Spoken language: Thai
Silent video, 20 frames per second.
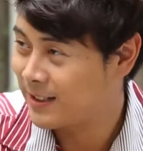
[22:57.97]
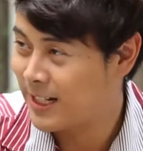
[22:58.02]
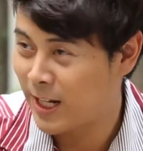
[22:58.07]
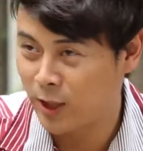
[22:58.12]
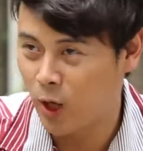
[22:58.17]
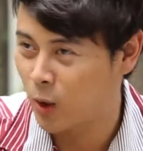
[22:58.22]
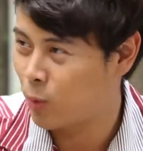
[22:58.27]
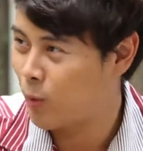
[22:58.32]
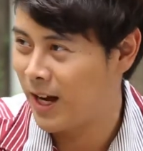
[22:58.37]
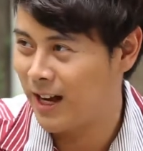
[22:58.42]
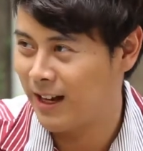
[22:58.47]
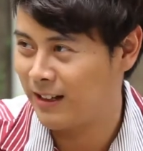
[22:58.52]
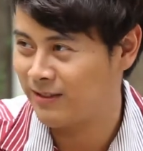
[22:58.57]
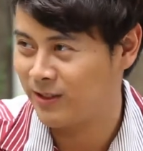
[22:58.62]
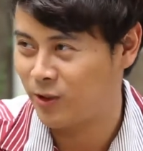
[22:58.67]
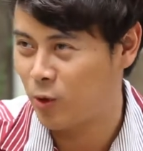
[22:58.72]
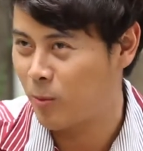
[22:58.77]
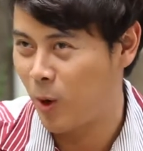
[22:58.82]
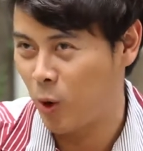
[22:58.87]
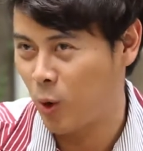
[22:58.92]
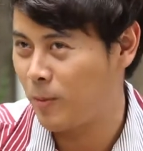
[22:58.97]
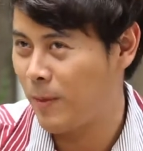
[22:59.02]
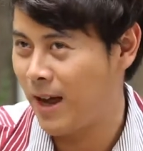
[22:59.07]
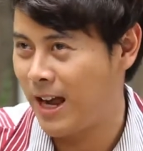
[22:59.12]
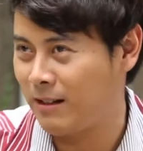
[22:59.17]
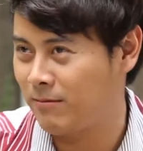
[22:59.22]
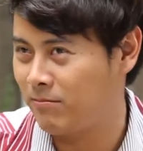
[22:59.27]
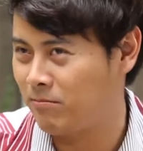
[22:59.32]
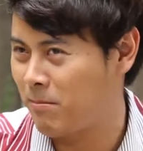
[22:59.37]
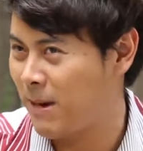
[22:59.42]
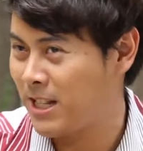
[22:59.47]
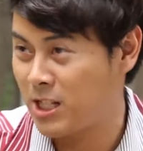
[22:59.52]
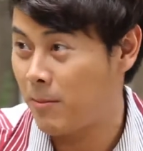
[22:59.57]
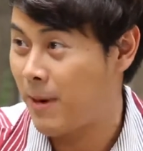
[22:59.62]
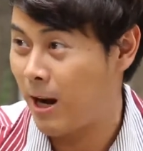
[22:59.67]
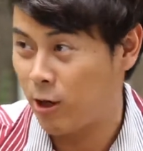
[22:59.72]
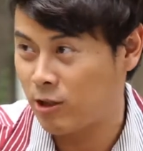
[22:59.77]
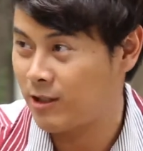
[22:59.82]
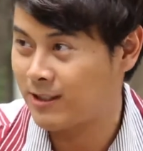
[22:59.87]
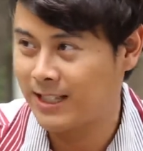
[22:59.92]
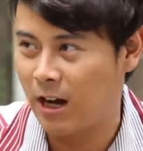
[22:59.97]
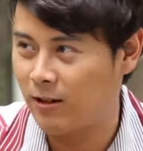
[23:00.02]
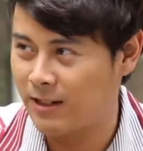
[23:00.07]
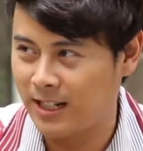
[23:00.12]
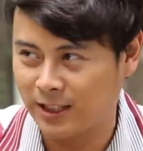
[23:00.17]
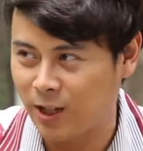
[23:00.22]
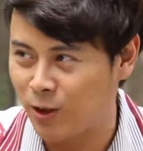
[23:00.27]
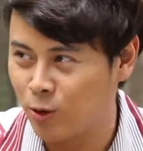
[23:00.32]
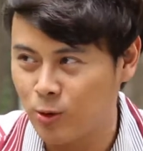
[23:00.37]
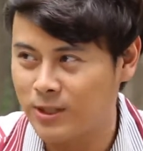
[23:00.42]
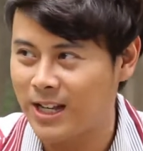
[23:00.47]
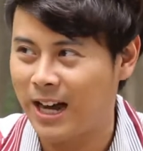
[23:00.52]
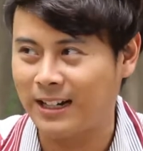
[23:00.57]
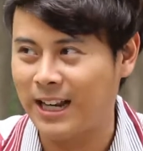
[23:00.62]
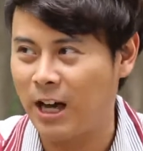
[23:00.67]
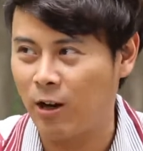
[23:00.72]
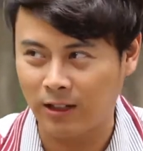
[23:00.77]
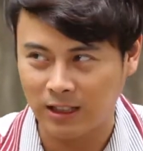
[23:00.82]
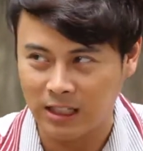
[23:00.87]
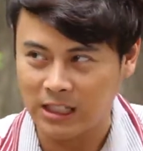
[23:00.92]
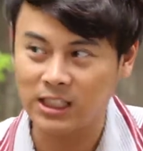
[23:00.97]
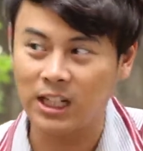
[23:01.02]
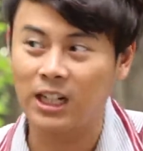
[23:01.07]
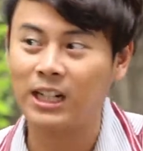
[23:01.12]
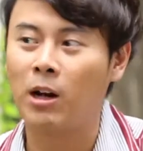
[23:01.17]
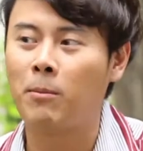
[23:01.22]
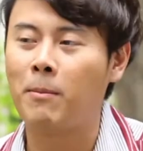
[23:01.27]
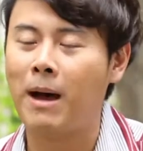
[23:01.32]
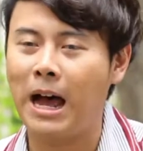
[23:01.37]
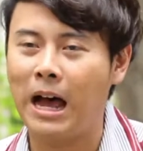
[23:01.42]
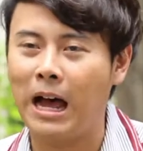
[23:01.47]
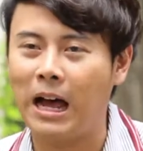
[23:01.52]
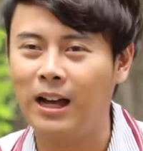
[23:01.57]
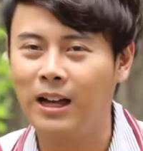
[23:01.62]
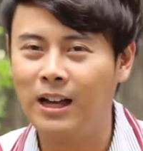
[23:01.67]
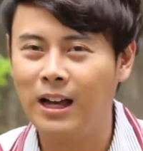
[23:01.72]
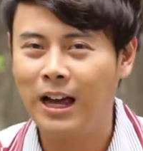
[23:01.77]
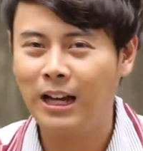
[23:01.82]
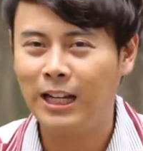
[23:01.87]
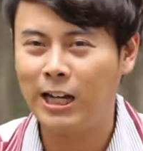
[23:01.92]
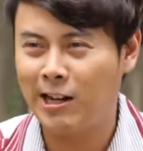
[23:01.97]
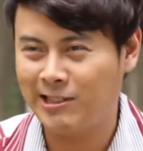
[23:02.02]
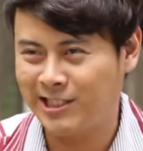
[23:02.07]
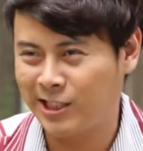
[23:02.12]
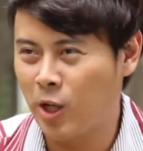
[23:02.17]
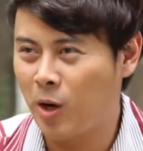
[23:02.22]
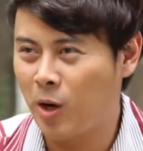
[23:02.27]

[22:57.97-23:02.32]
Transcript: แน่นอนว่าคุณพ่อคุณแม่ไม่เจ้าบ่าวเจ้าสาวเนี่ยต้องรู้จักเราถึงเชิญเรามา เราอาจ